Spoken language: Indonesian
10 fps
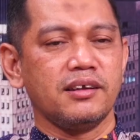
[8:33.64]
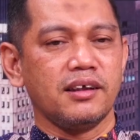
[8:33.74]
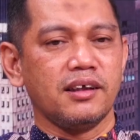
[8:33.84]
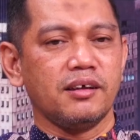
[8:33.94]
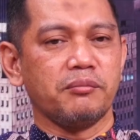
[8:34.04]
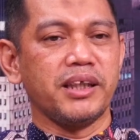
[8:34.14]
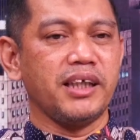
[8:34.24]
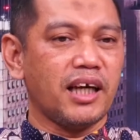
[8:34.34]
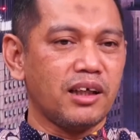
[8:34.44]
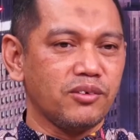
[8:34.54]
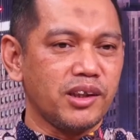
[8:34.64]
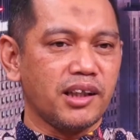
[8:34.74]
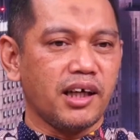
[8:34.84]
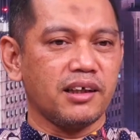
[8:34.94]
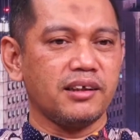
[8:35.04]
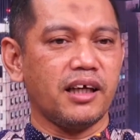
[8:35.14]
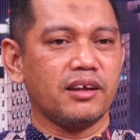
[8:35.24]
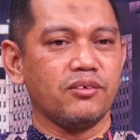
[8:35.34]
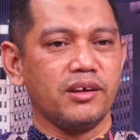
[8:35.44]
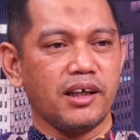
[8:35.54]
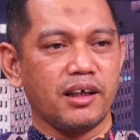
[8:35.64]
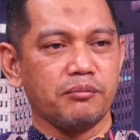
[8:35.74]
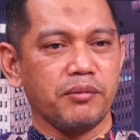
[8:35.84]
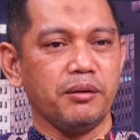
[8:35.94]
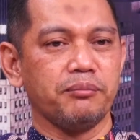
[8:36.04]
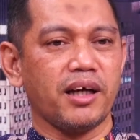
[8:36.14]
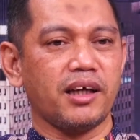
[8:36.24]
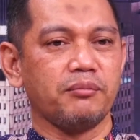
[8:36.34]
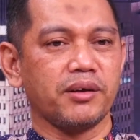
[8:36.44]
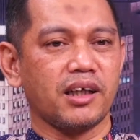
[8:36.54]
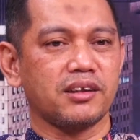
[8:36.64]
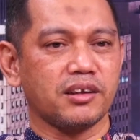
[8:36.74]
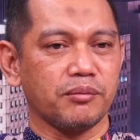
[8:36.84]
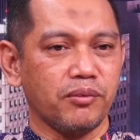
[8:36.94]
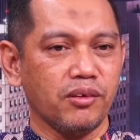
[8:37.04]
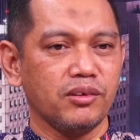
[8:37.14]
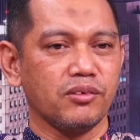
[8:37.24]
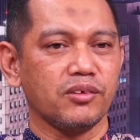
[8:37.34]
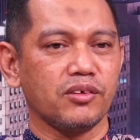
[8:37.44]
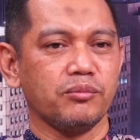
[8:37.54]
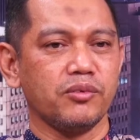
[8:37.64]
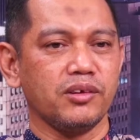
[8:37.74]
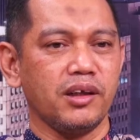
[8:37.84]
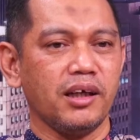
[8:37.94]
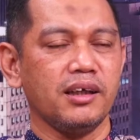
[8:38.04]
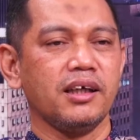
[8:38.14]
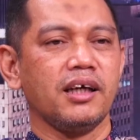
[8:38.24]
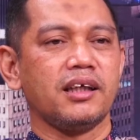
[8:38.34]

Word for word: Eh, menindaklanjutinya, yaitu dengan melimpahkan bekas tersebut untuk kemudian